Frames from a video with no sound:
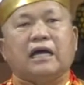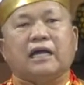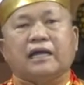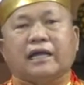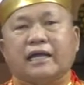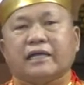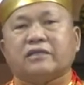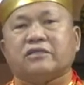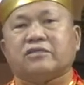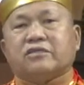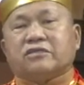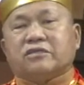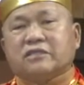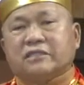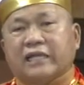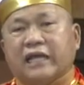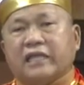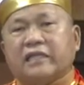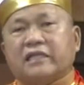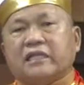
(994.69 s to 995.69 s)
来实
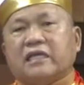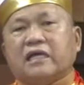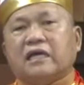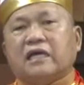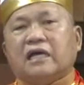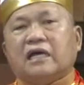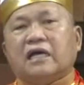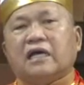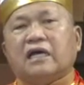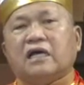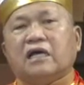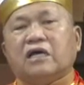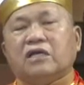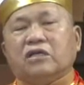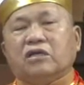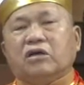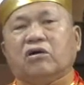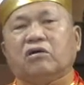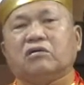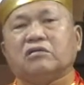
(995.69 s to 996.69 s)
践，
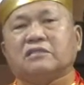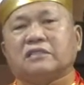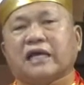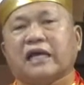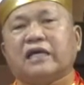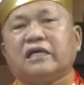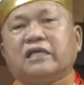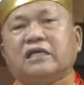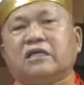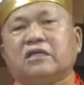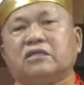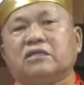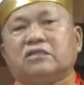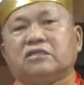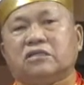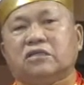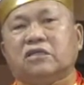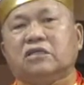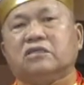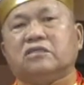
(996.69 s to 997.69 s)
用在
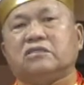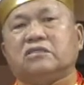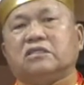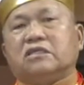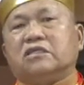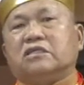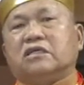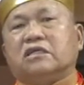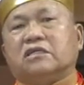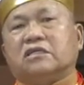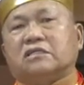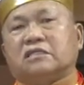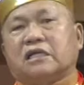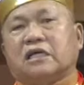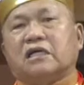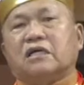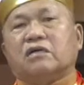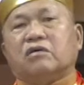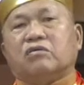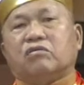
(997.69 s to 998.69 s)
自己的
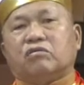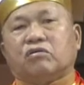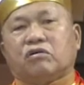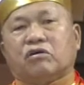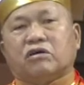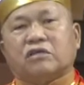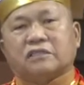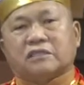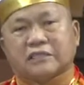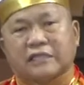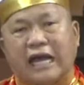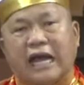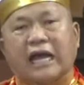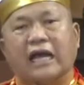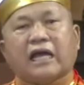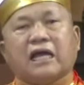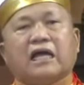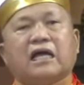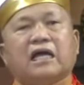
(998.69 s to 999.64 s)
生活上。